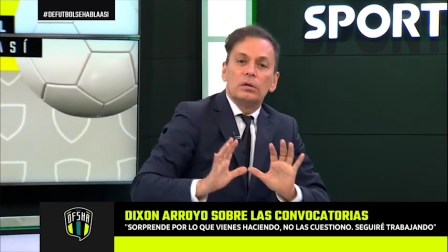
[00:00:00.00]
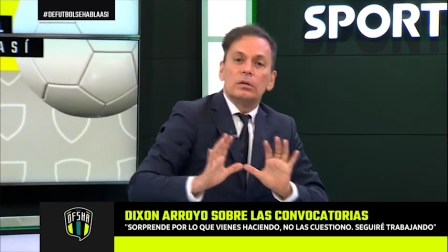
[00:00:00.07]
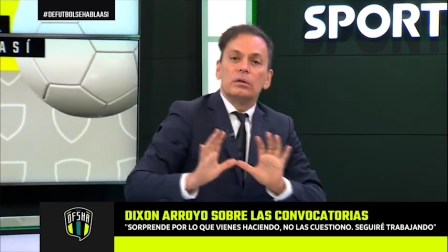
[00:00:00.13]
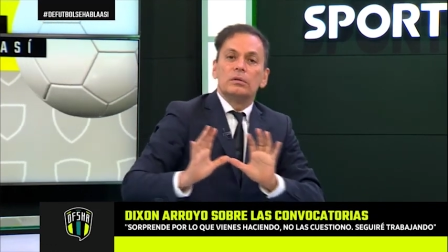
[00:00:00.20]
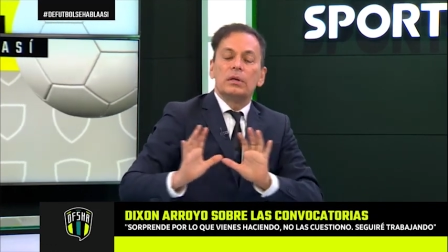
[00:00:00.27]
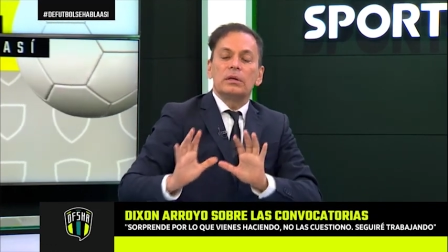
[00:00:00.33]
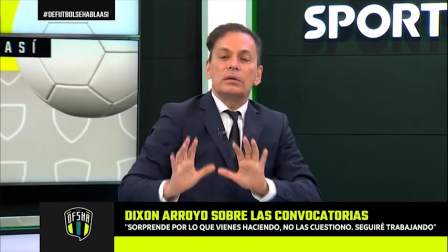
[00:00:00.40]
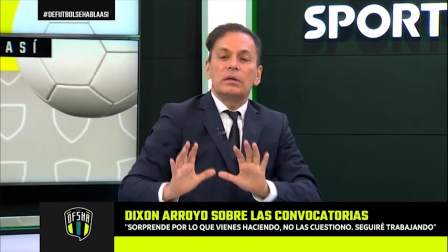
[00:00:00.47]

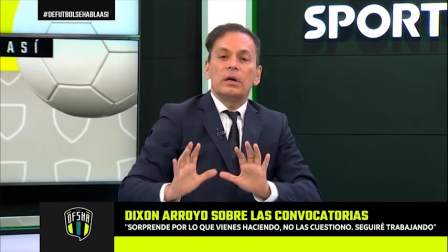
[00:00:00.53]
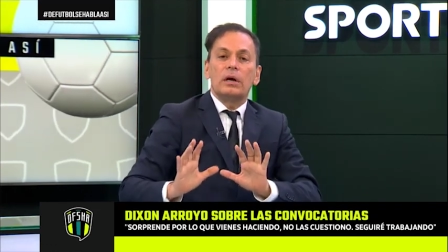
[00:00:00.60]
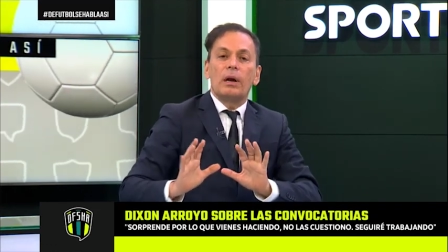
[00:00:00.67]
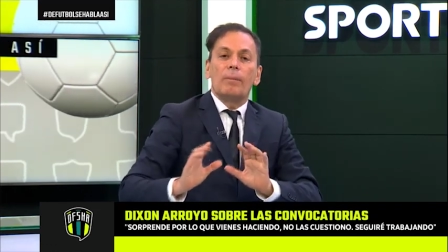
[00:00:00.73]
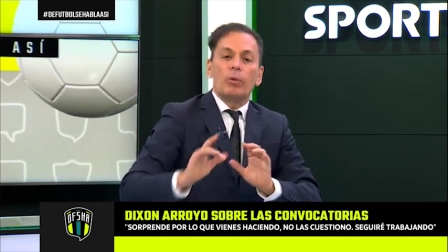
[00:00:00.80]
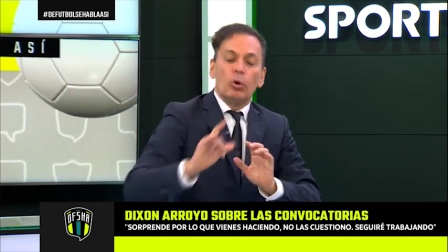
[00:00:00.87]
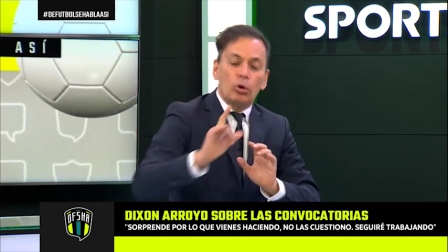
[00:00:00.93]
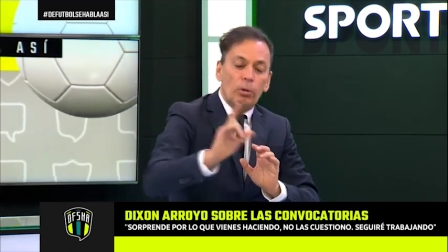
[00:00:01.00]
Detrás de la
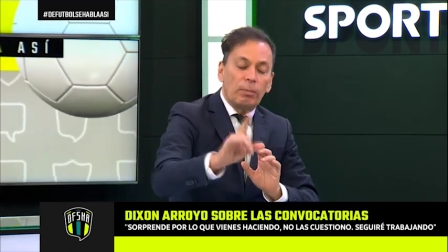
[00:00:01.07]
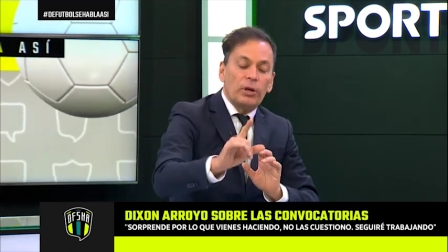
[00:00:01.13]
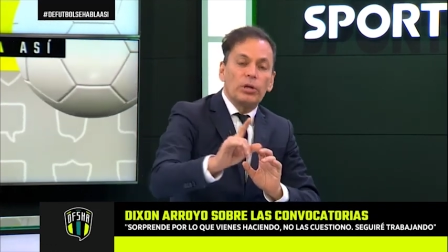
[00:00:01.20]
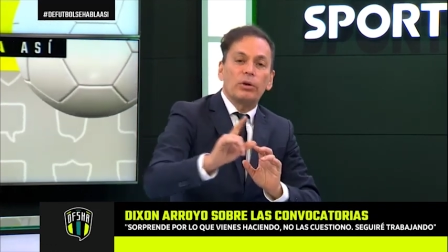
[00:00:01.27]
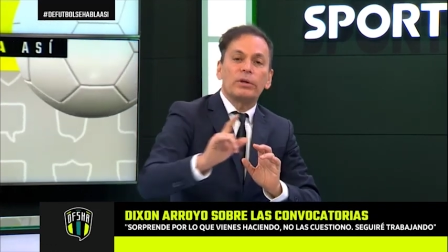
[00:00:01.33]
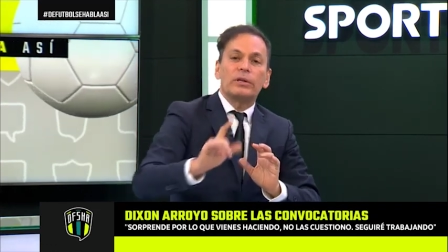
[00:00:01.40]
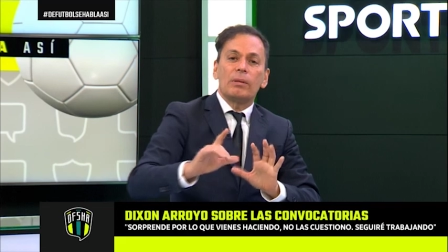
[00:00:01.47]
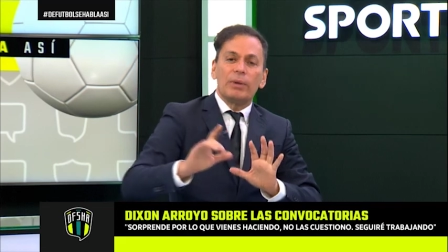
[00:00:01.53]
Un
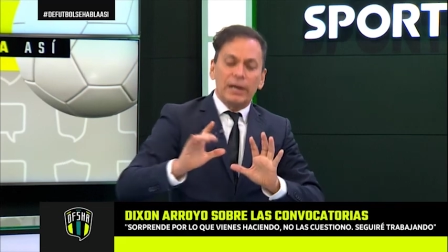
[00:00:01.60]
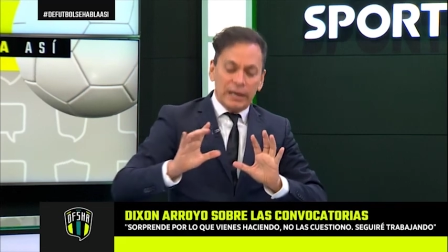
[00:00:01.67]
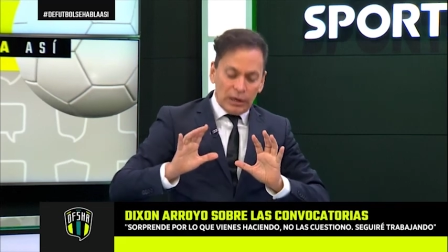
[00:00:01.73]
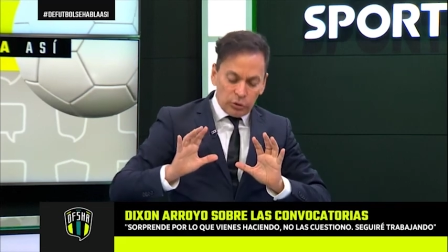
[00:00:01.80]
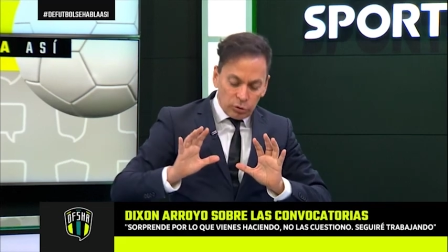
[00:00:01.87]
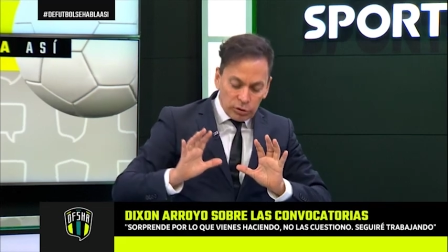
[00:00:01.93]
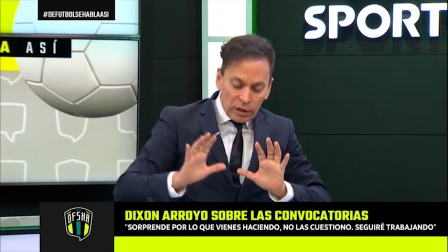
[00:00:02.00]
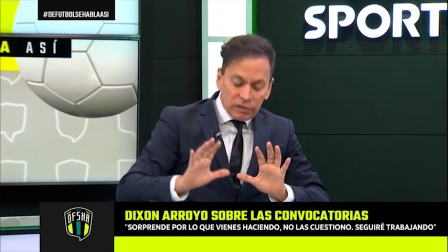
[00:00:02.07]
compañero está
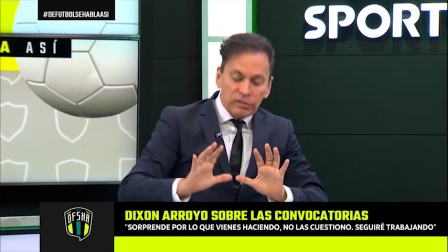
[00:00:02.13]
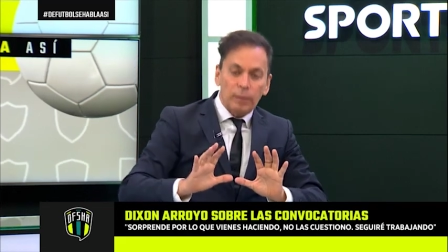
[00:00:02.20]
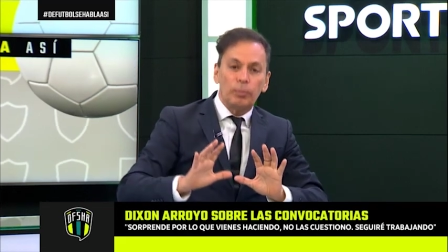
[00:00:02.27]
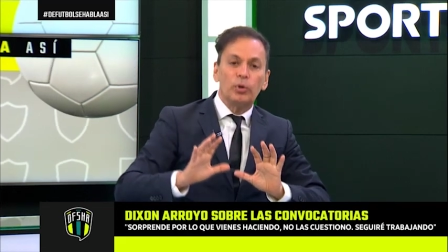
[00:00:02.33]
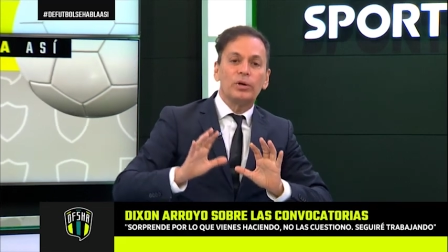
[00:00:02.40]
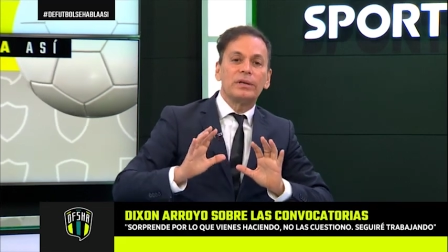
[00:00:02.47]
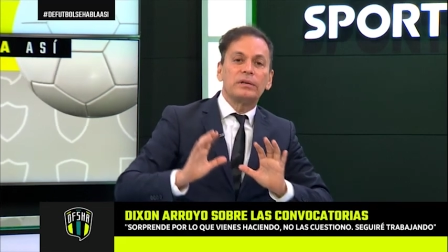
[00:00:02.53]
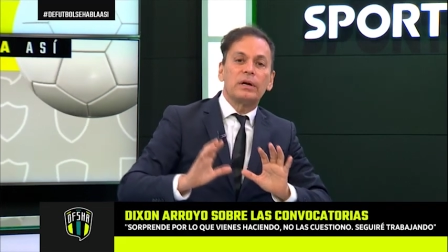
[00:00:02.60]
marcando y él se
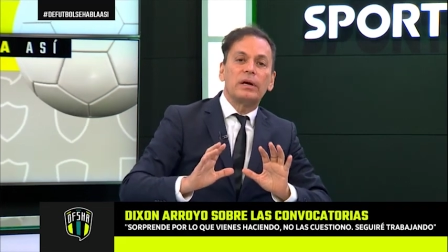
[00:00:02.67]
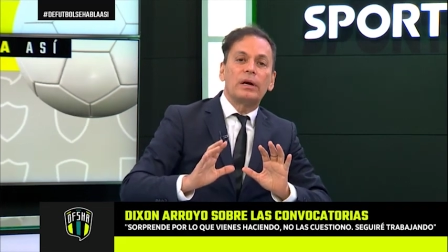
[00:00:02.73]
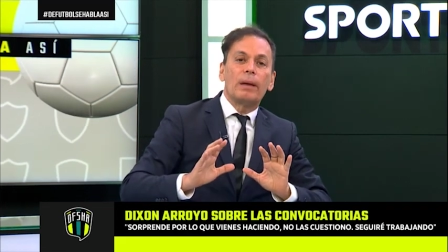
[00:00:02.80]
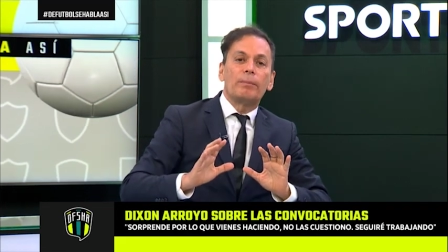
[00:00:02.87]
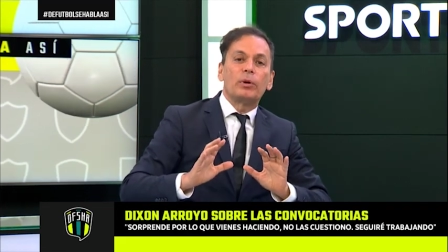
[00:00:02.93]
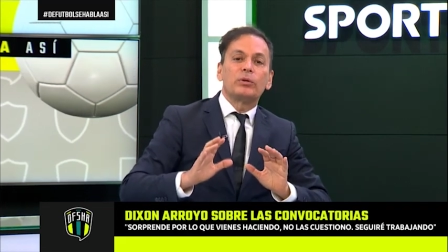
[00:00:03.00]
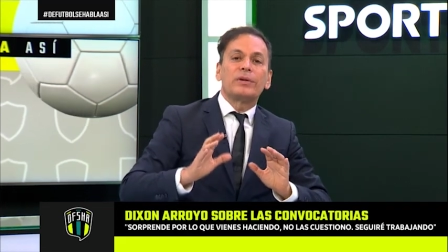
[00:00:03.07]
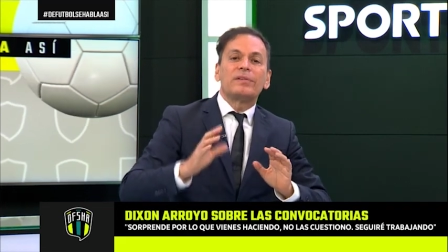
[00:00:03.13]
pone detrás de la
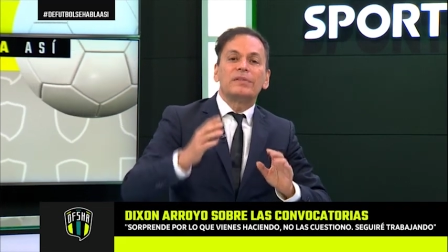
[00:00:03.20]
pelota.